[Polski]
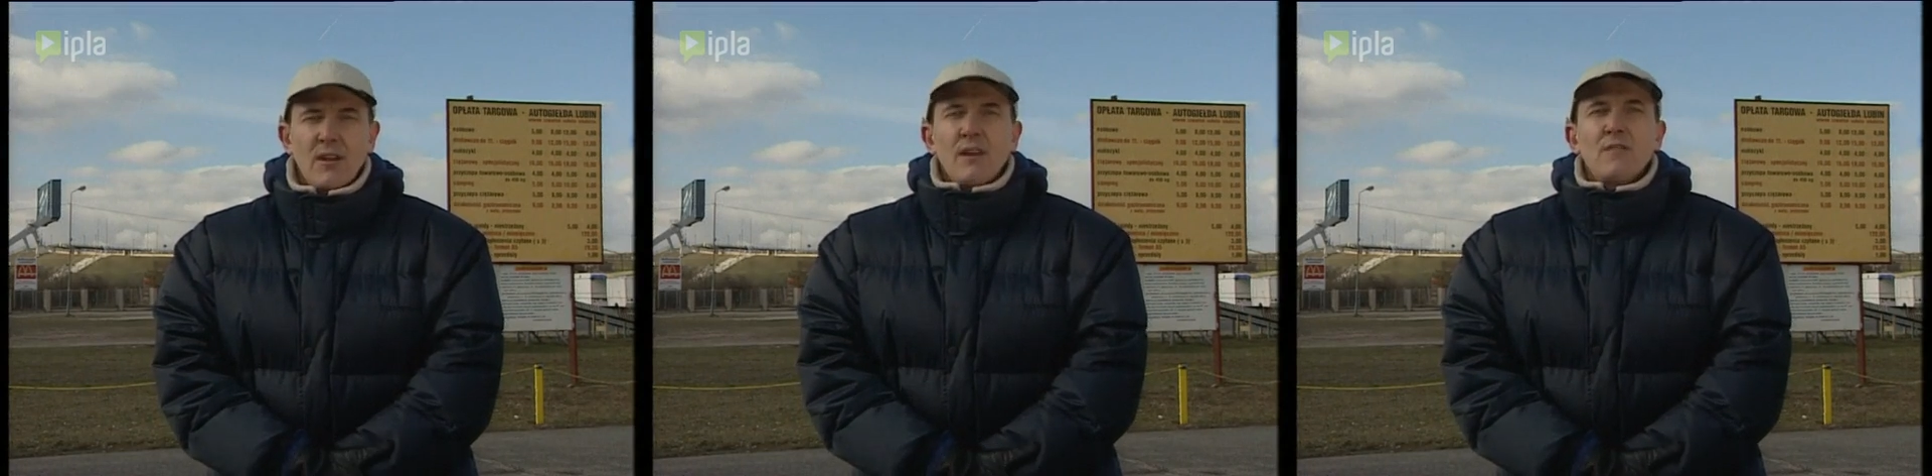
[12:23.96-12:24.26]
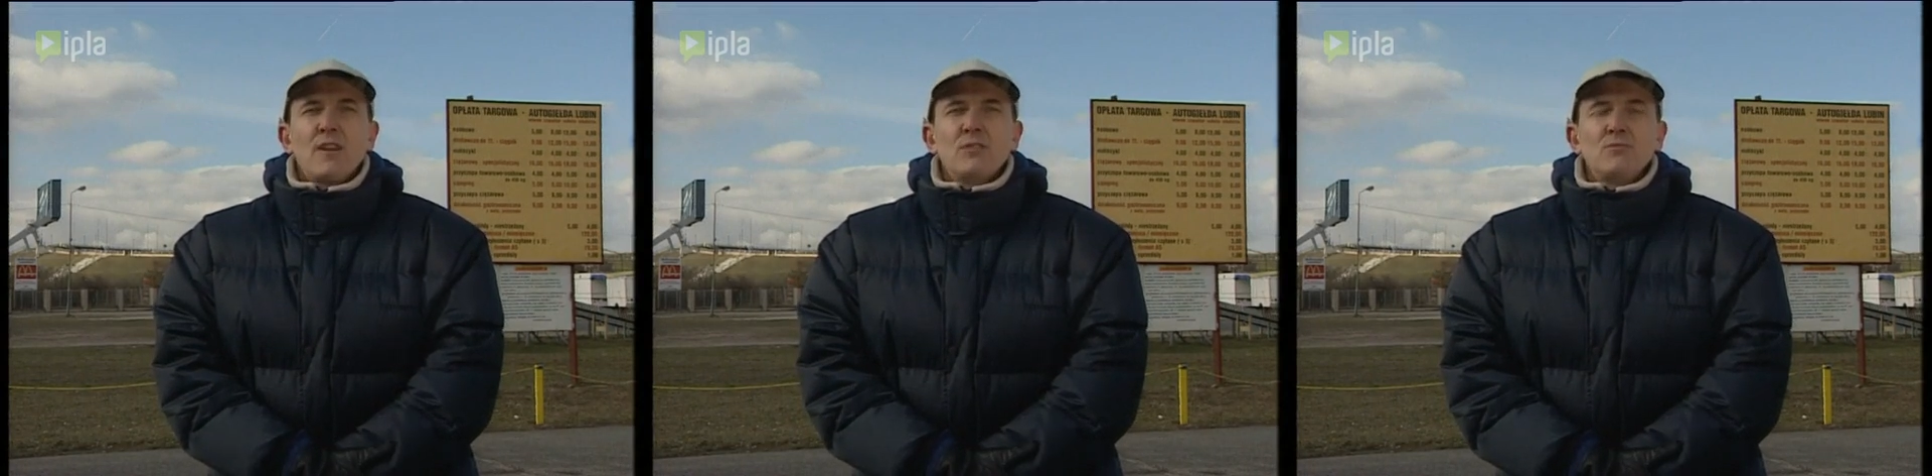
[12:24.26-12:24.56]
w
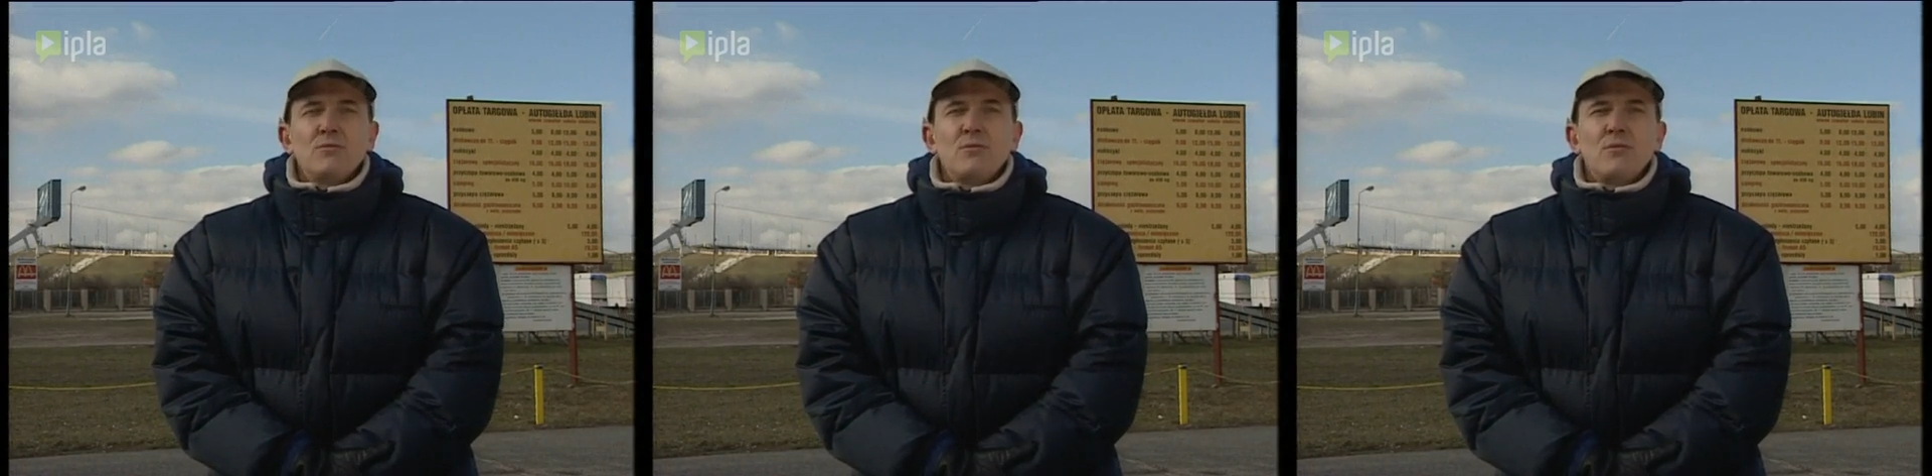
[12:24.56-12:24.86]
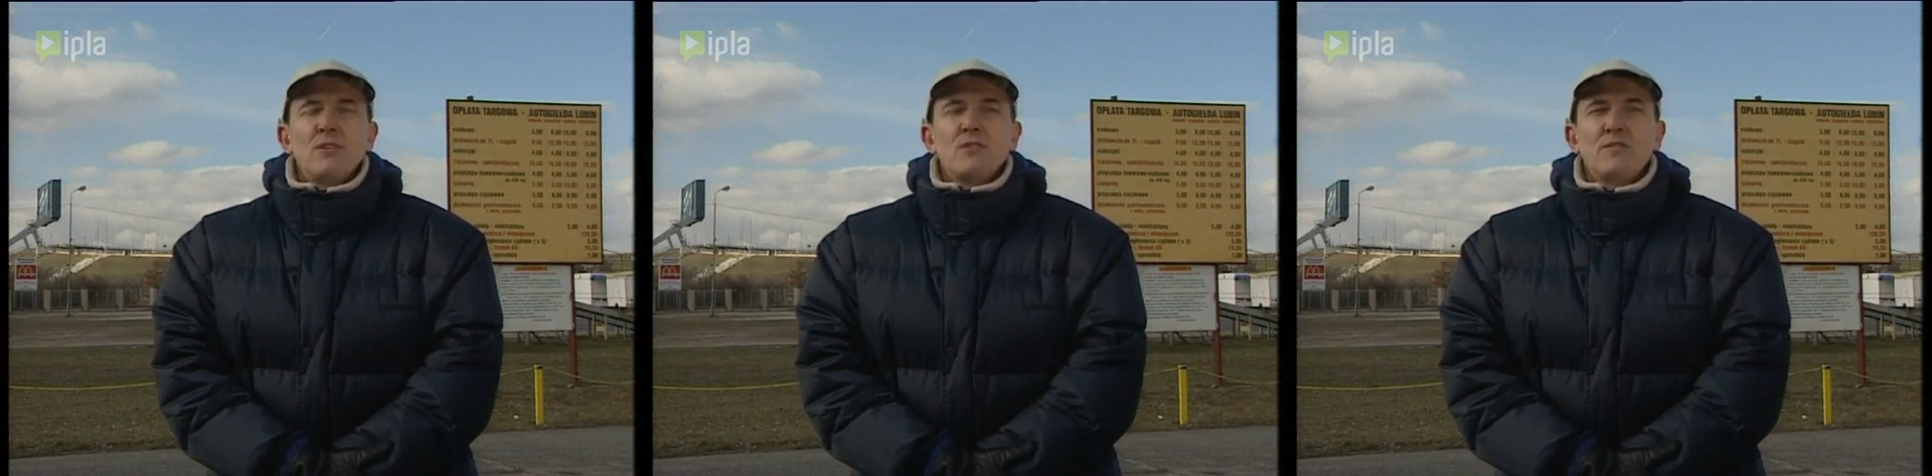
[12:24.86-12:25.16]
kierunku
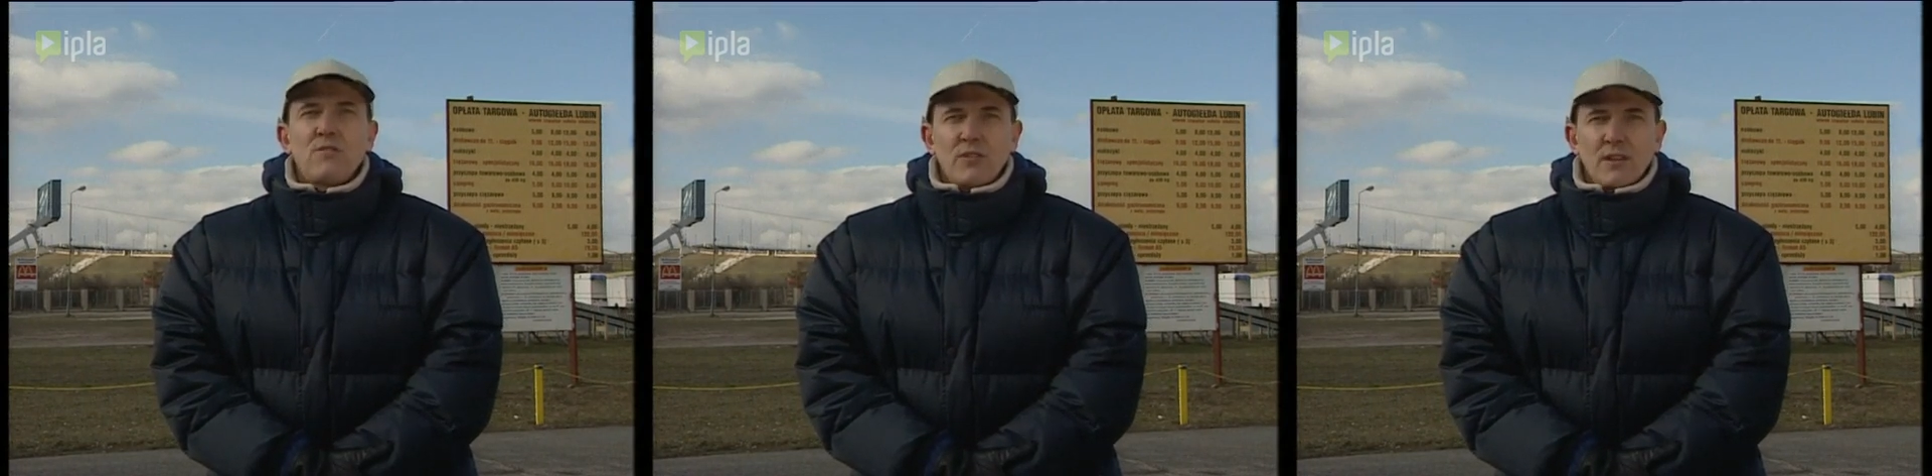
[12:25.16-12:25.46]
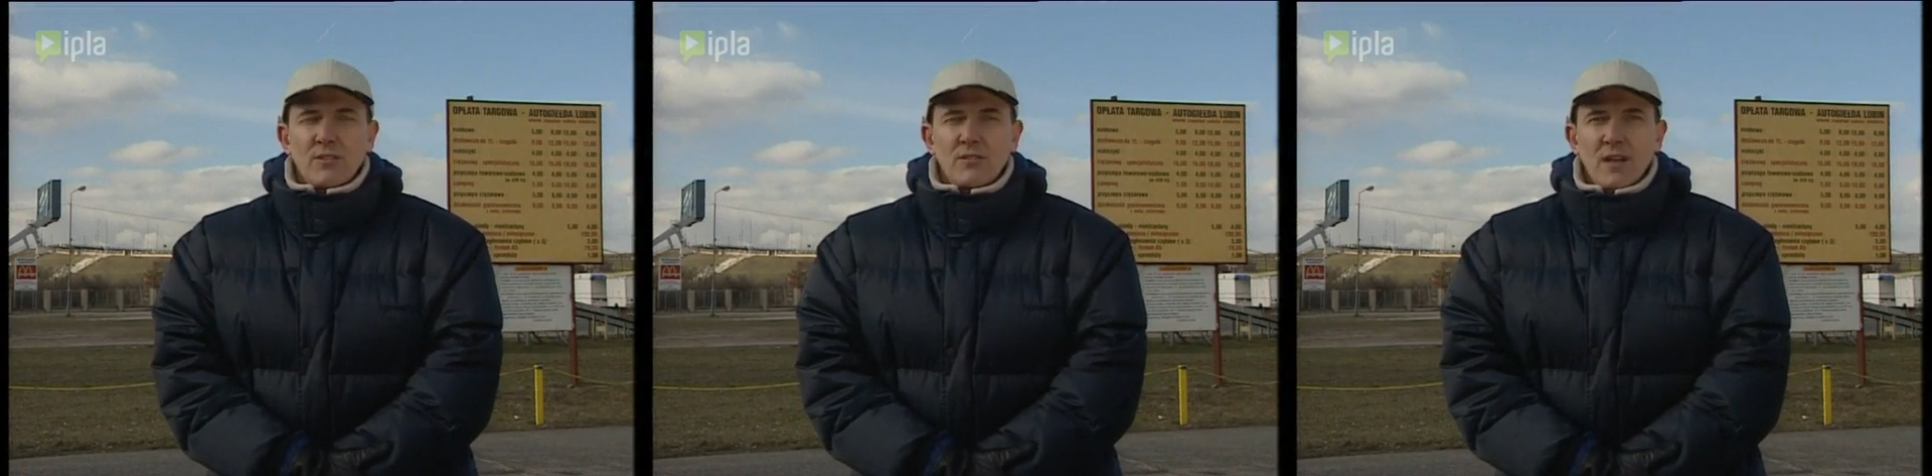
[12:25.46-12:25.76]

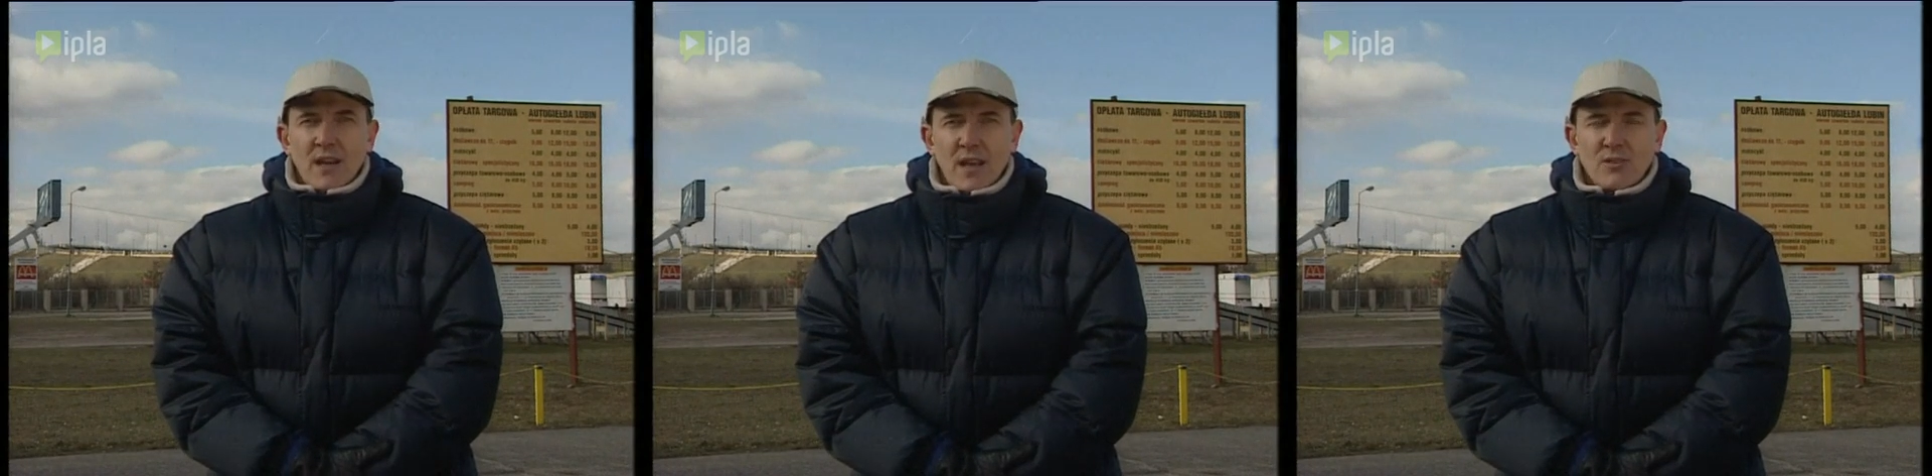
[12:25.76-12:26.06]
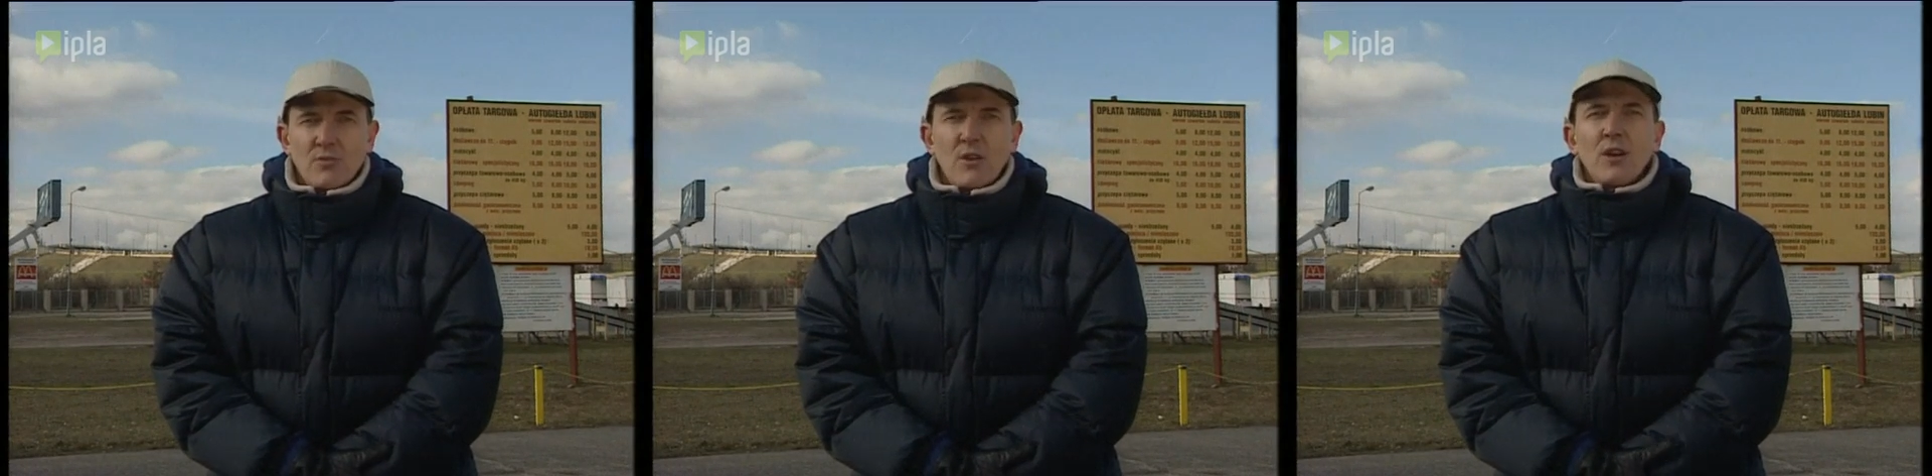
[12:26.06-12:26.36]
swojego garażu,